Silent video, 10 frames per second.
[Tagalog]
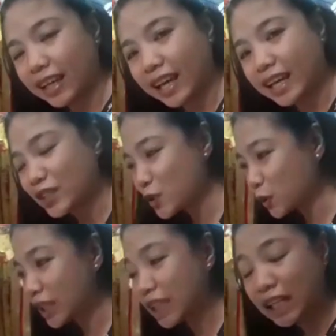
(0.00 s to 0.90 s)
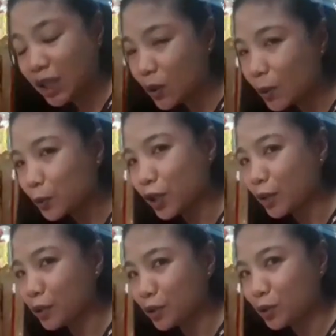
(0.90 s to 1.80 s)
Ayan, so ginagawa po
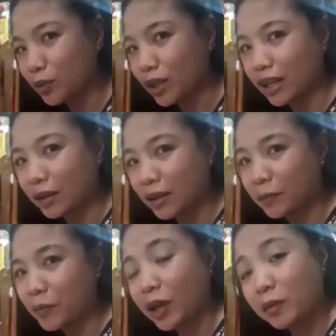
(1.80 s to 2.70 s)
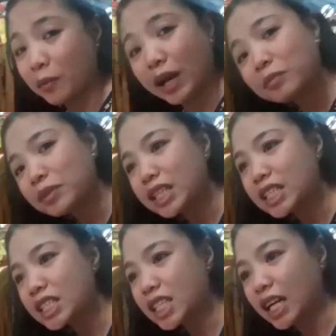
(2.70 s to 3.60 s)
namin to mga
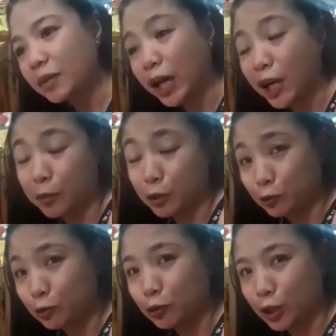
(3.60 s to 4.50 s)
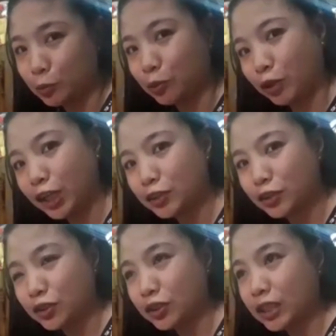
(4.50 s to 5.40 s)
mamis uh, para matulungan po
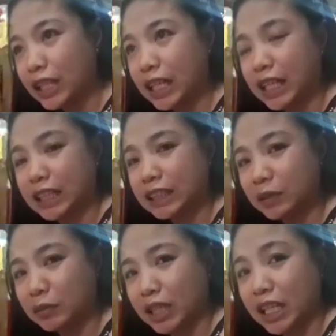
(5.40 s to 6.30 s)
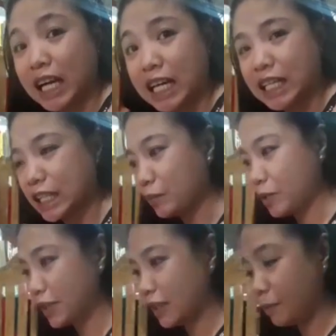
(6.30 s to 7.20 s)
kayo uh, sa mga gaya
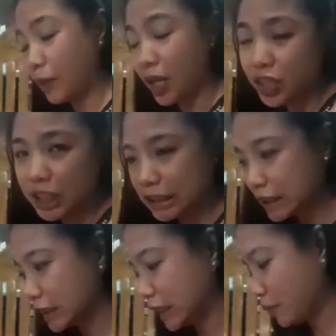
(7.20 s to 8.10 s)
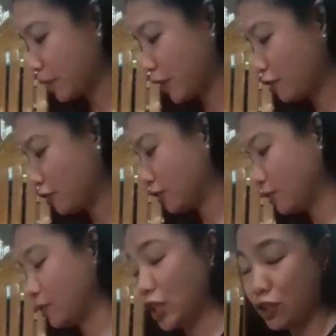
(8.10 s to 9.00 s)
namin na parents na mayroong
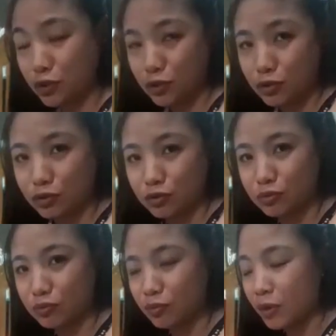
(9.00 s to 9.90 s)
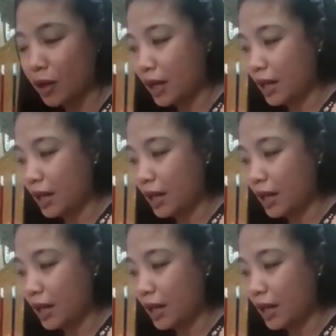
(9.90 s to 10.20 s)
issue yung